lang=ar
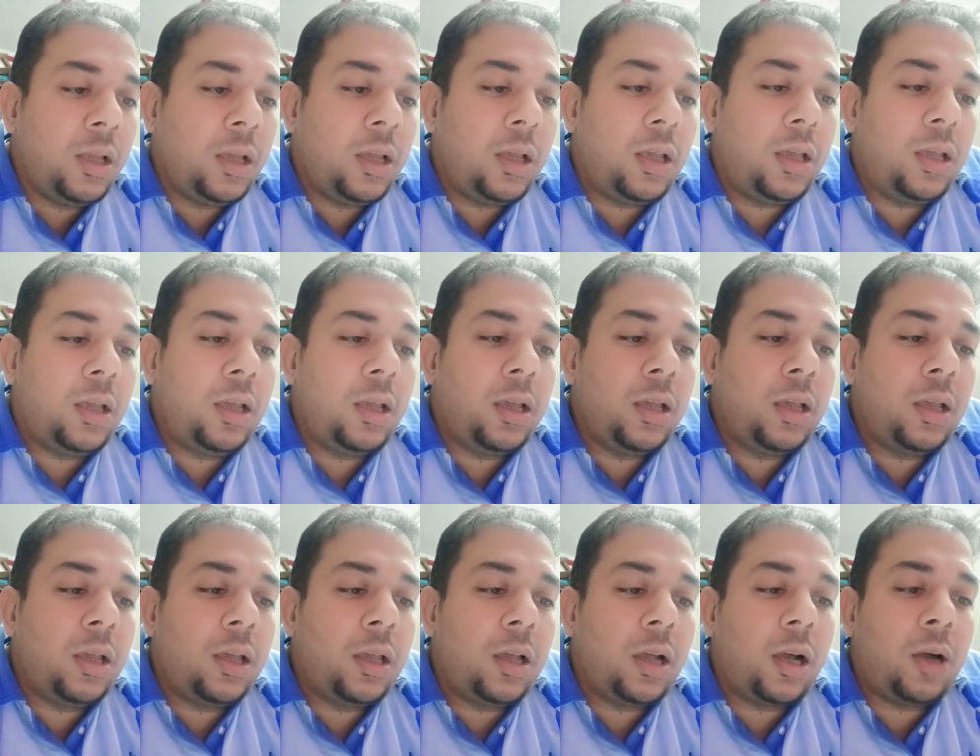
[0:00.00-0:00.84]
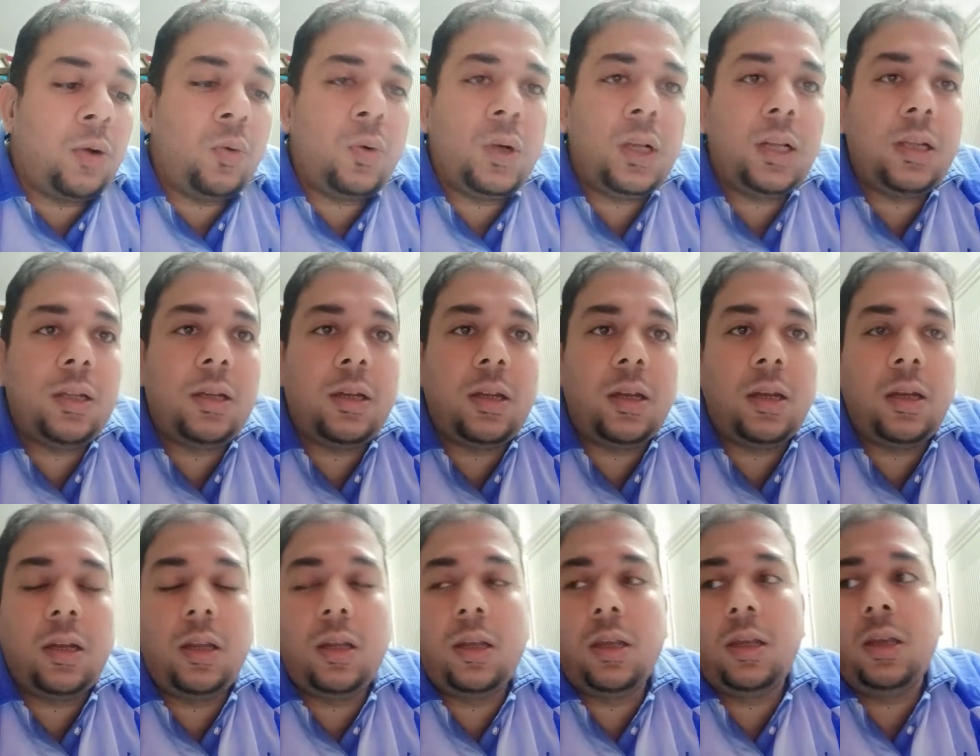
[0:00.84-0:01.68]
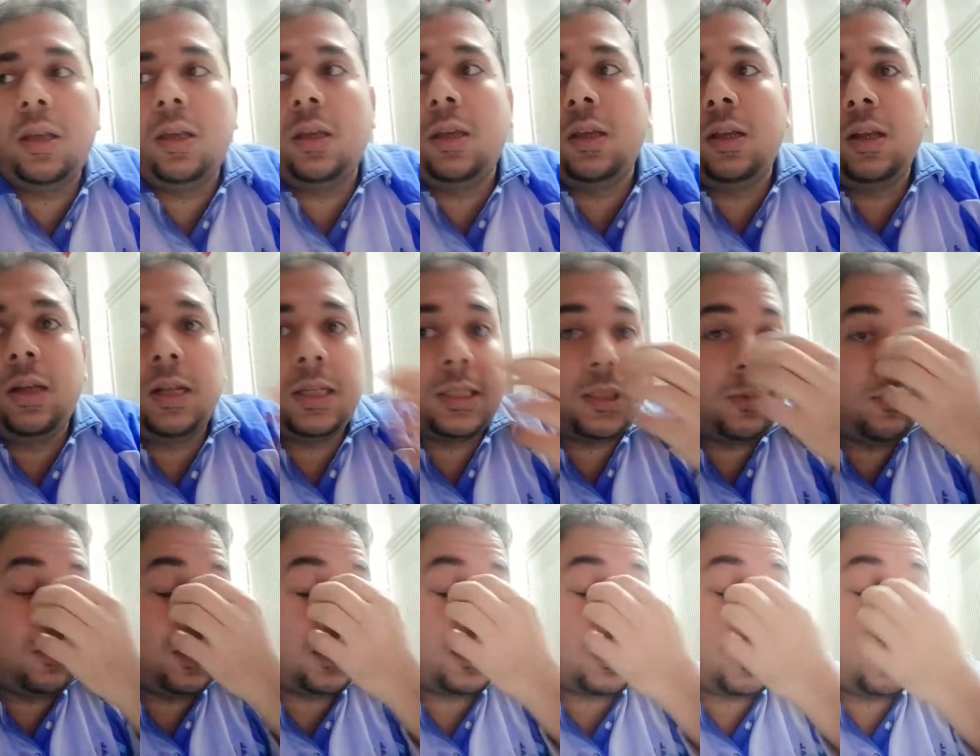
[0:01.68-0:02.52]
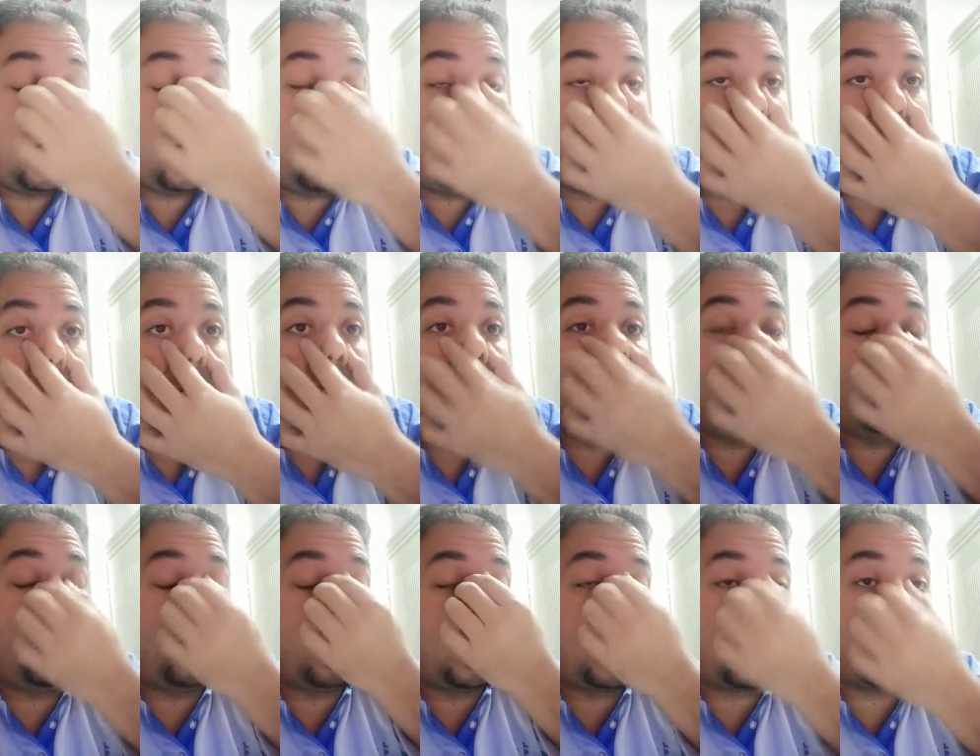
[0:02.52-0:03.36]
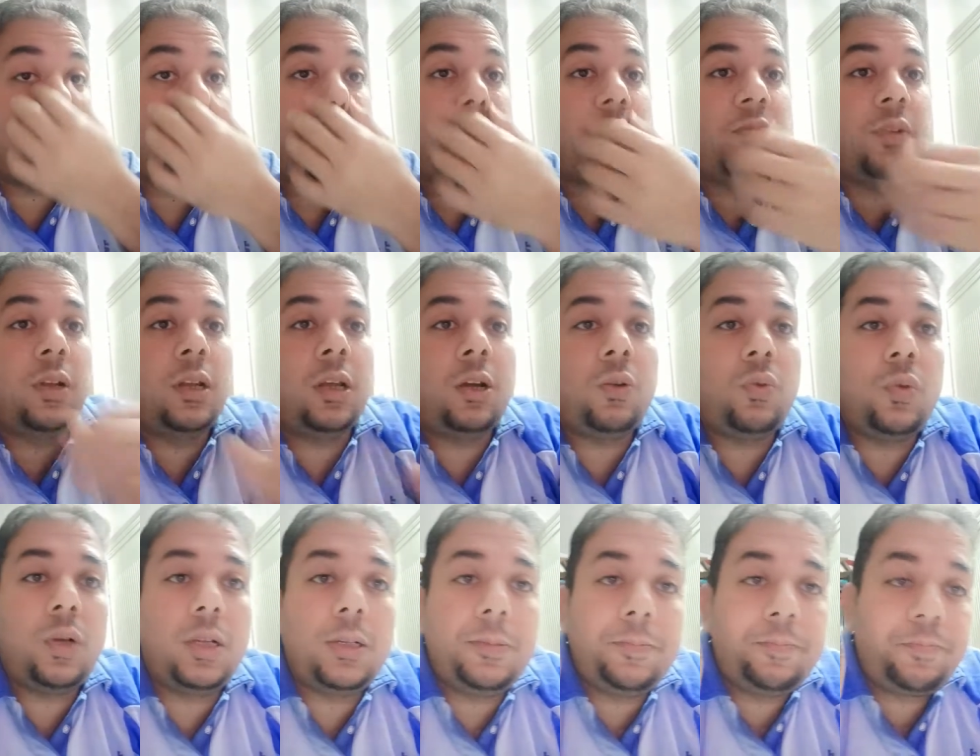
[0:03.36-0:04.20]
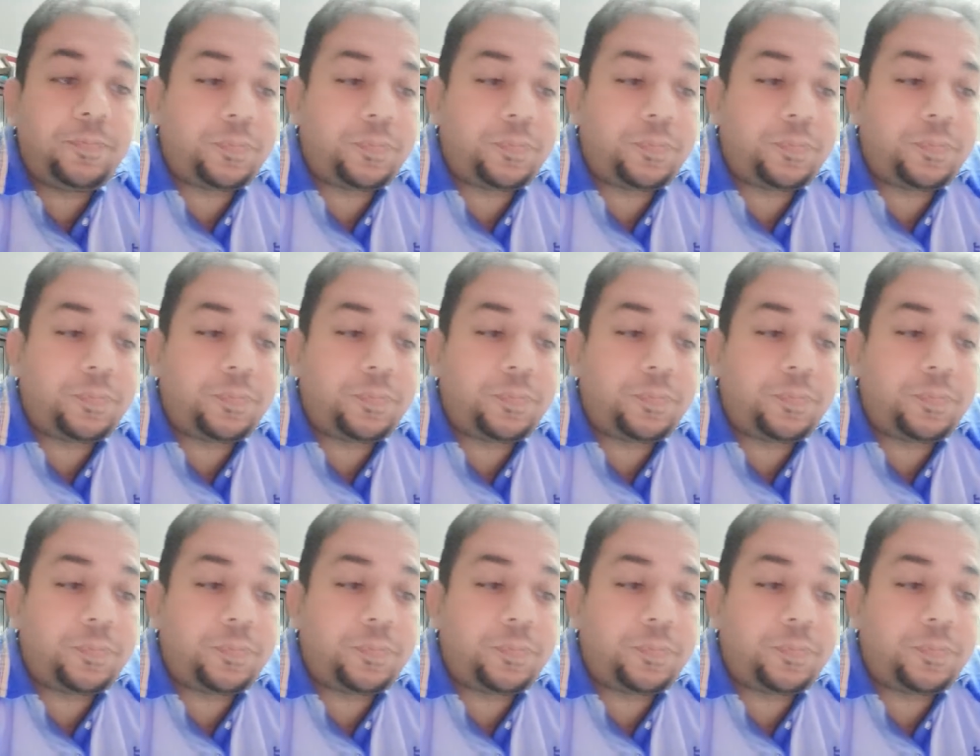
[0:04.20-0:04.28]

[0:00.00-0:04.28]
آه، اولا آه، لازم نتكلم في كام نقطه كده في الاول